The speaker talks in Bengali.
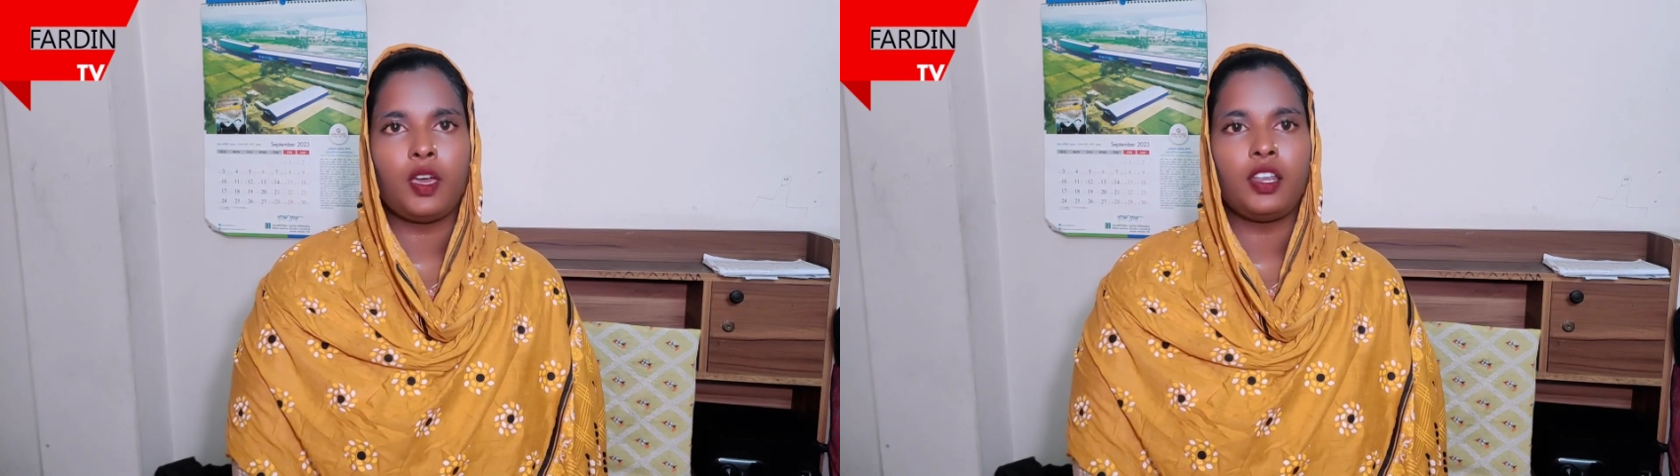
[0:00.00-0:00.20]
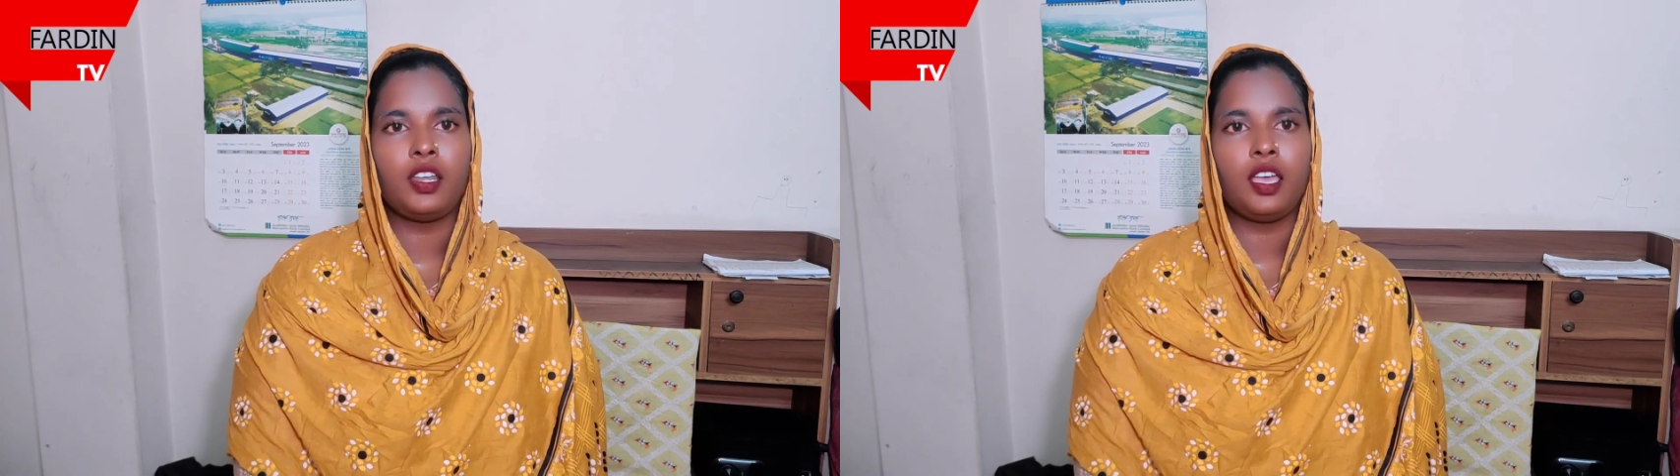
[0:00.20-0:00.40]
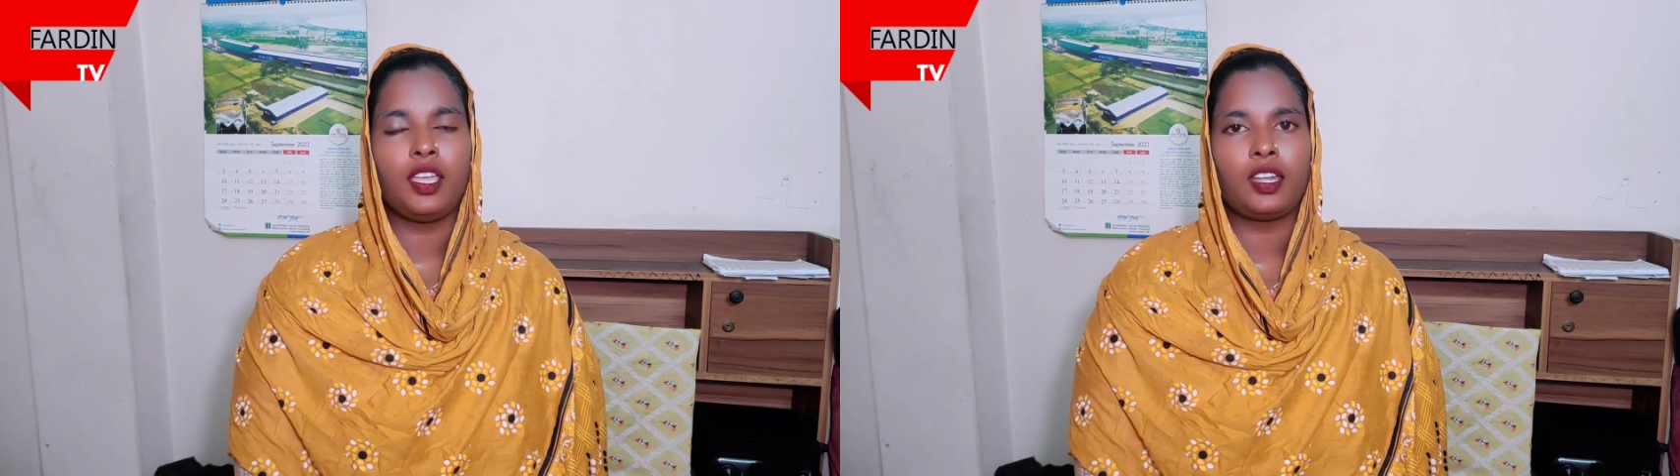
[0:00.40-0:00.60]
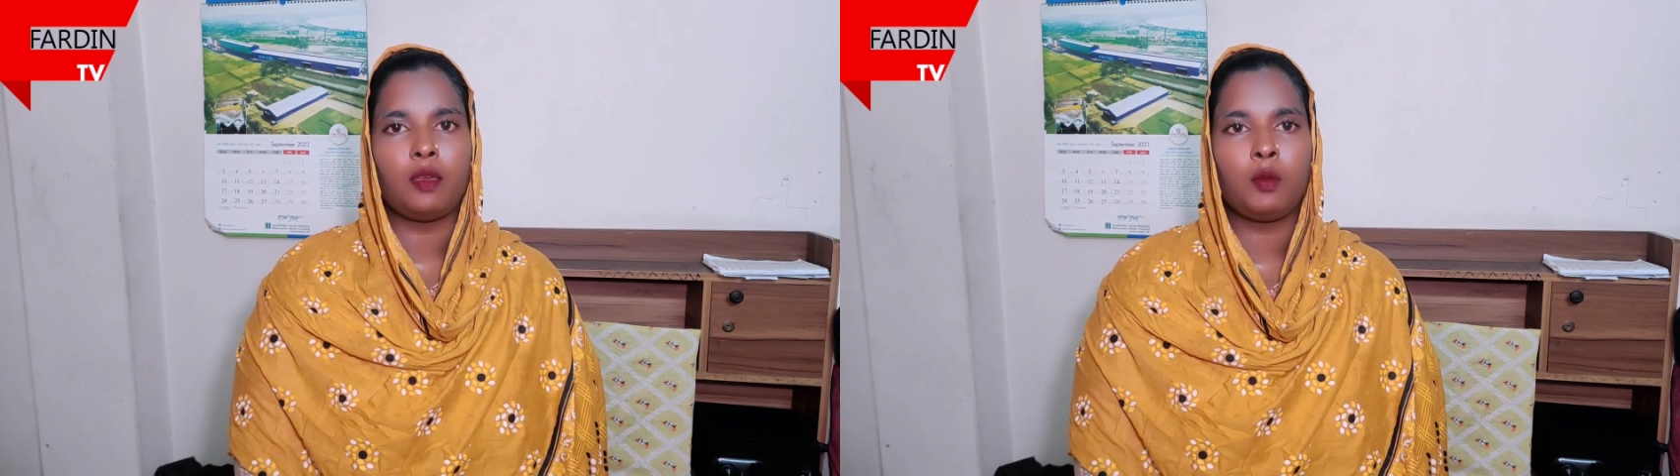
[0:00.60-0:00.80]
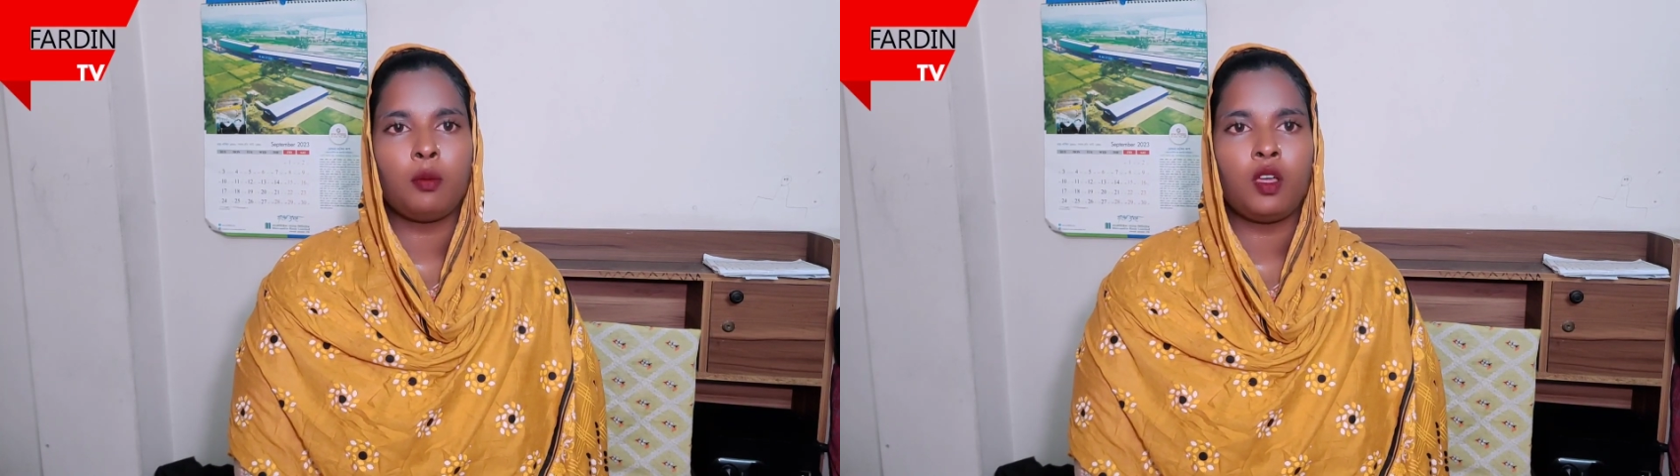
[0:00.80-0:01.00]
পারি না
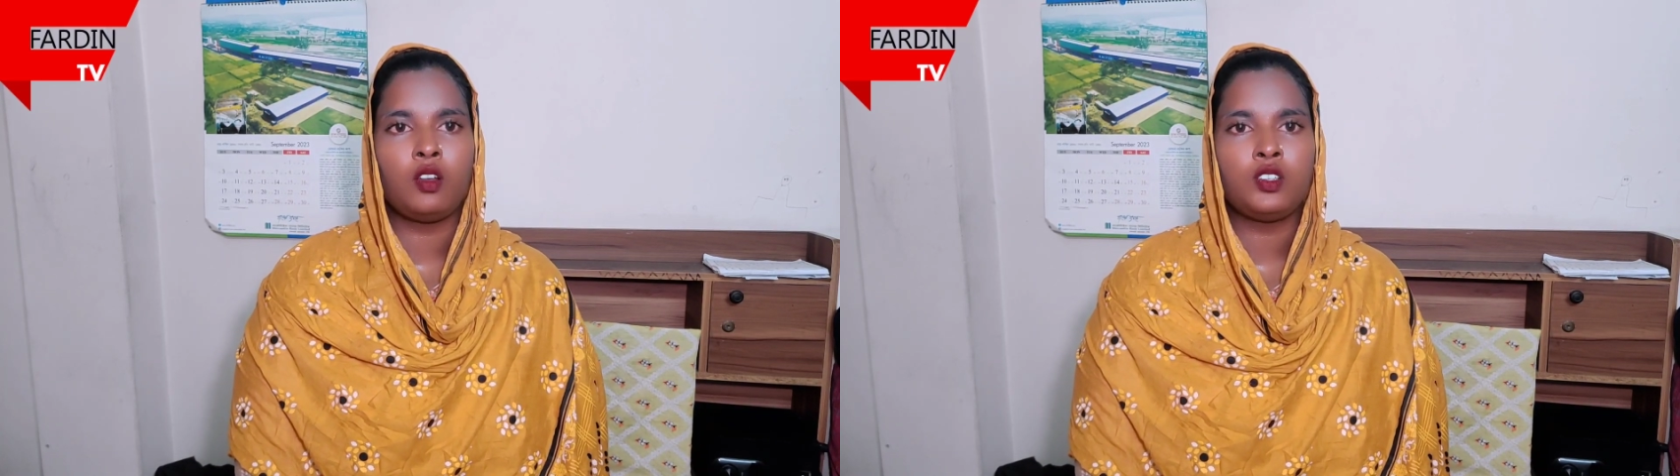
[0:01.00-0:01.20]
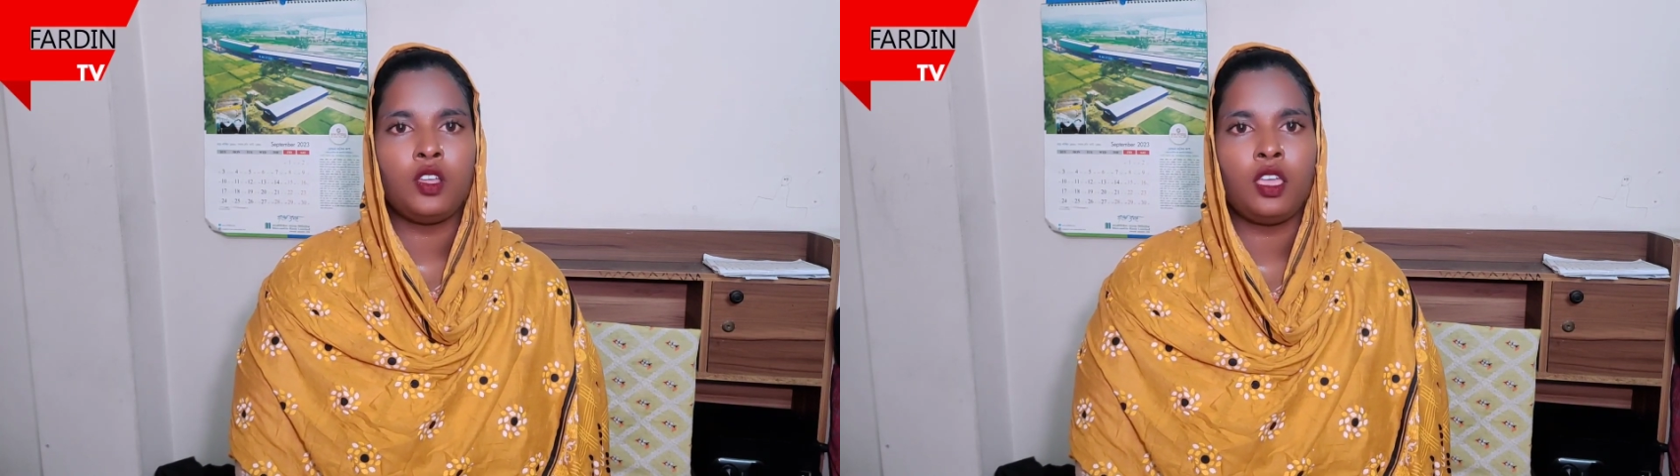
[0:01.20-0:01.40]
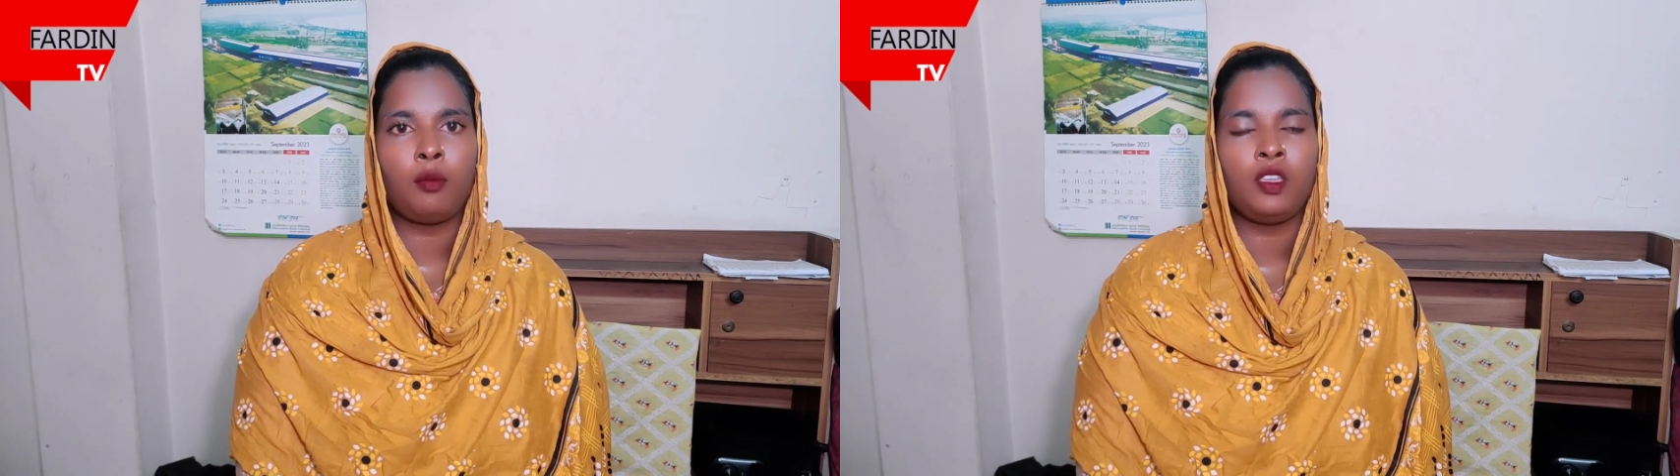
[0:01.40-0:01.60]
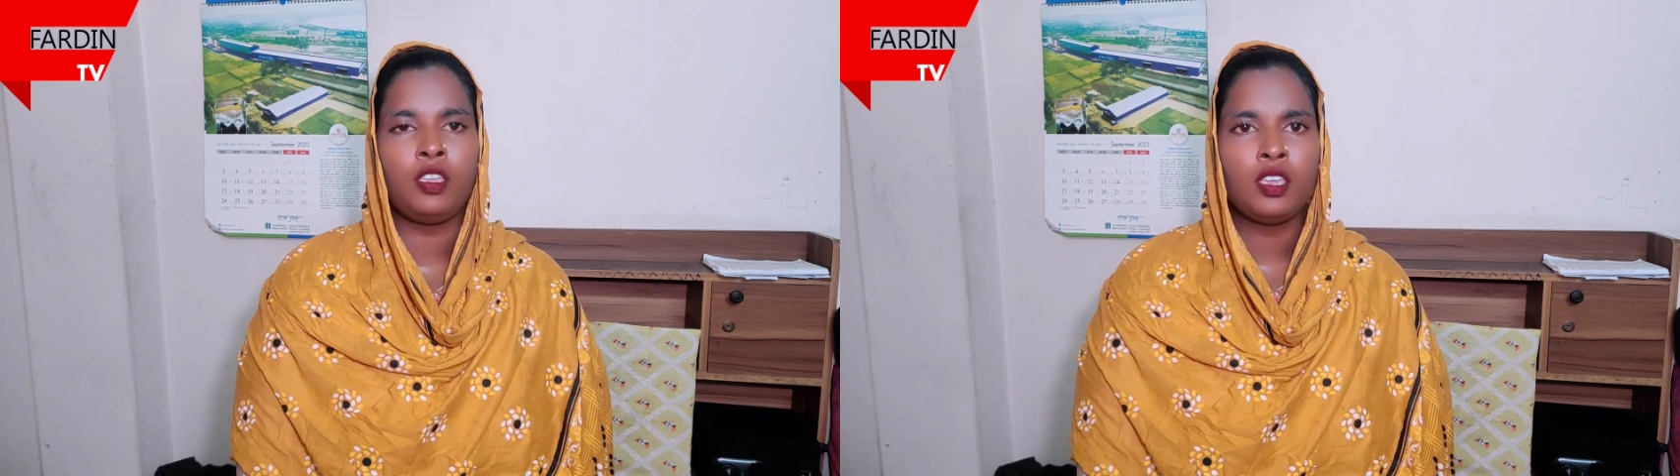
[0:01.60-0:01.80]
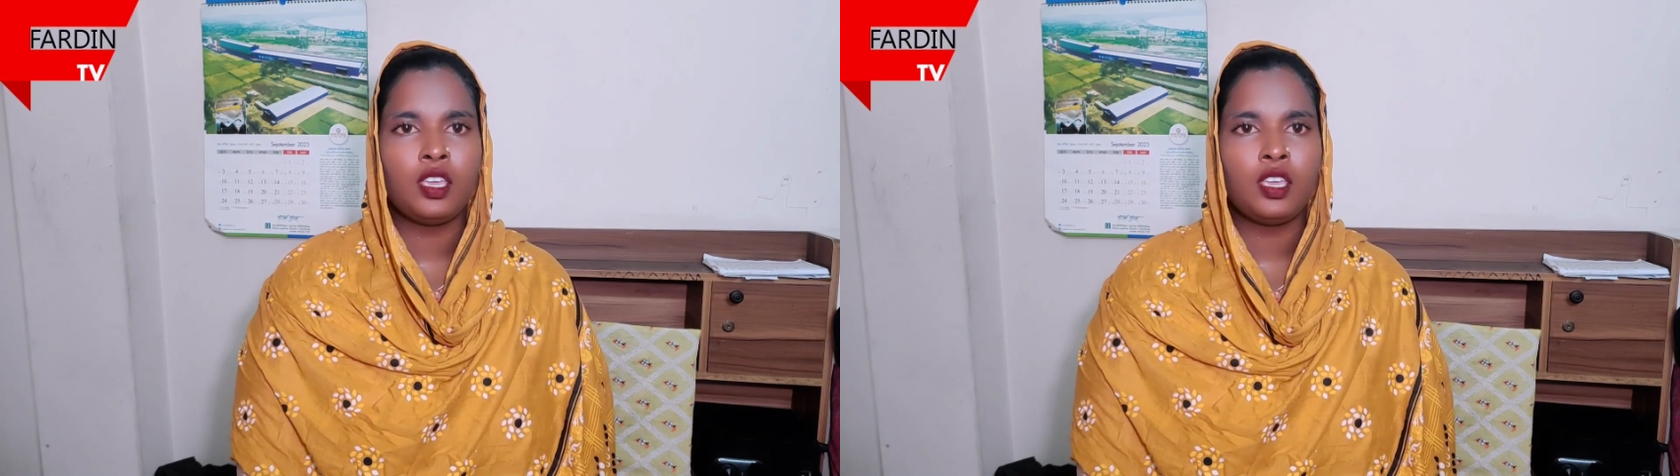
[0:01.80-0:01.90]
একটা মেয়ে মানুষ হয়ে আমি